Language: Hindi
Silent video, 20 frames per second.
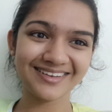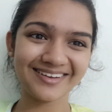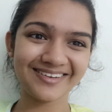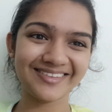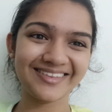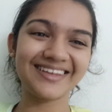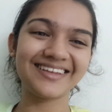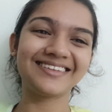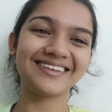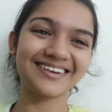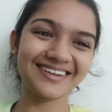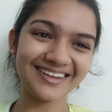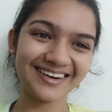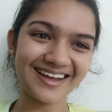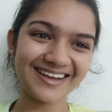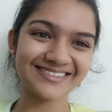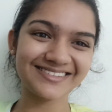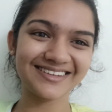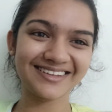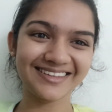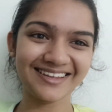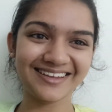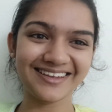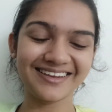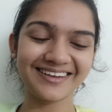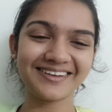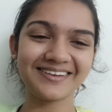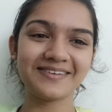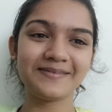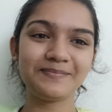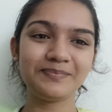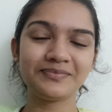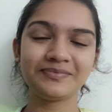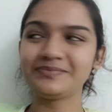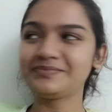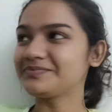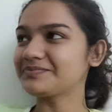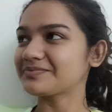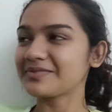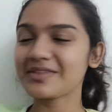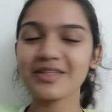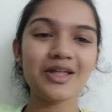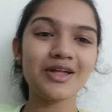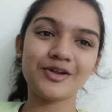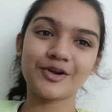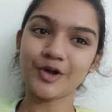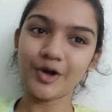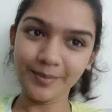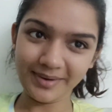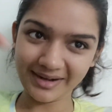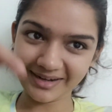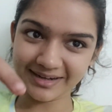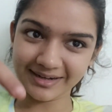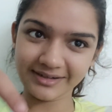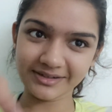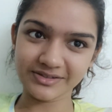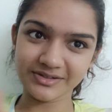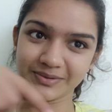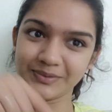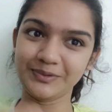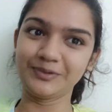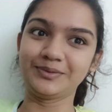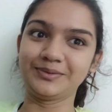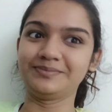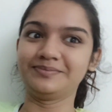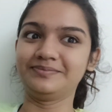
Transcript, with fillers: और देखते रहिए लास्ट तक देखिए और कॉमेंट करिए ज़रूर